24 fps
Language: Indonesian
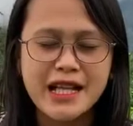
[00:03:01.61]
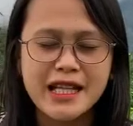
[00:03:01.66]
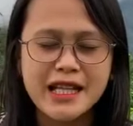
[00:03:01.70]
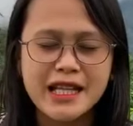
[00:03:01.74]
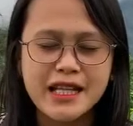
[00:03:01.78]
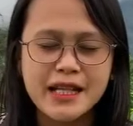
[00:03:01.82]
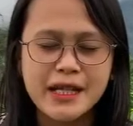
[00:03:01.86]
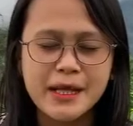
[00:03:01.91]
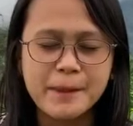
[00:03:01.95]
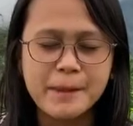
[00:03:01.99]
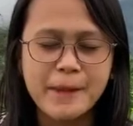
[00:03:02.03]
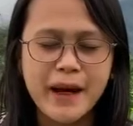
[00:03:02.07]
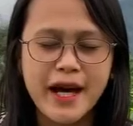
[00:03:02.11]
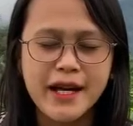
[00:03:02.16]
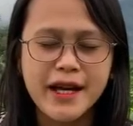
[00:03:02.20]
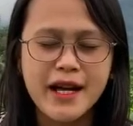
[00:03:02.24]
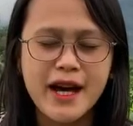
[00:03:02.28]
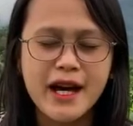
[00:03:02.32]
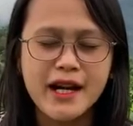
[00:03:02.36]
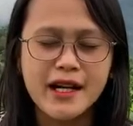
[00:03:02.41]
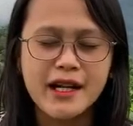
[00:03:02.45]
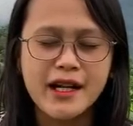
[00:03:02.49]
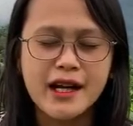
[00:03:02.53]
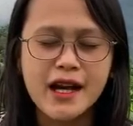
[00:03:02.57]
kepada
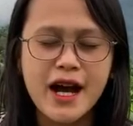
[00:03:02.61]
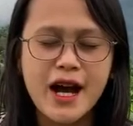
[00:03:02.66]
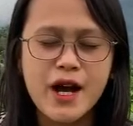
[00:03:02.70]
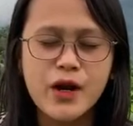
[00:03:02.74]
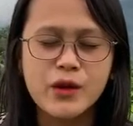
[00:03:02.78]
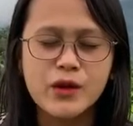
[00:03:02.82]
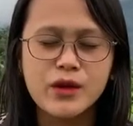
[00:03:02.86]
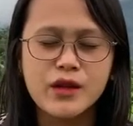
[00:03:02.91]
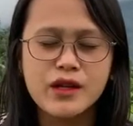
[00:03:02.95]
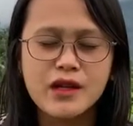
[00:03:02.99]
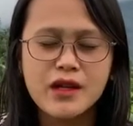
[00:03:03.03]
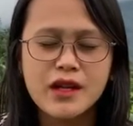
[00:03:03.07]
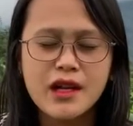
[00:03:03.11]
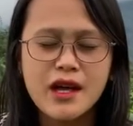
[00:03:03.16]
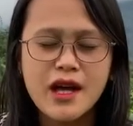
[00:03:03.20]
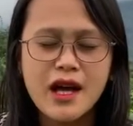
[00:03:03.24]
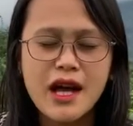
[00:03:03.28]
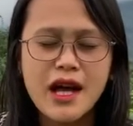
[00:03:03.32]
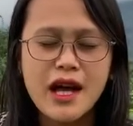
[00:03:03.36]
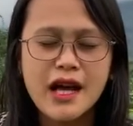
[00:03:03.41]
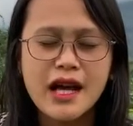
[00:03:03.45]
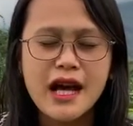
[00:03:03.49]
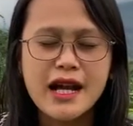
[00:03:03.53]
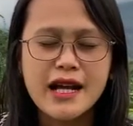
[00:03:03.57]
Engkau.
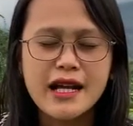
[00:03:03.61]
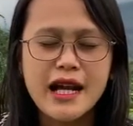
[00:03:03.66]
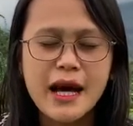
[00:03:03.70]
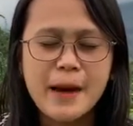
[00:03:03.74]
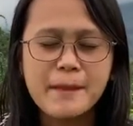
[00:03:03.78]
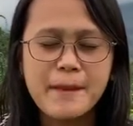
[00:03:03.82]
Karena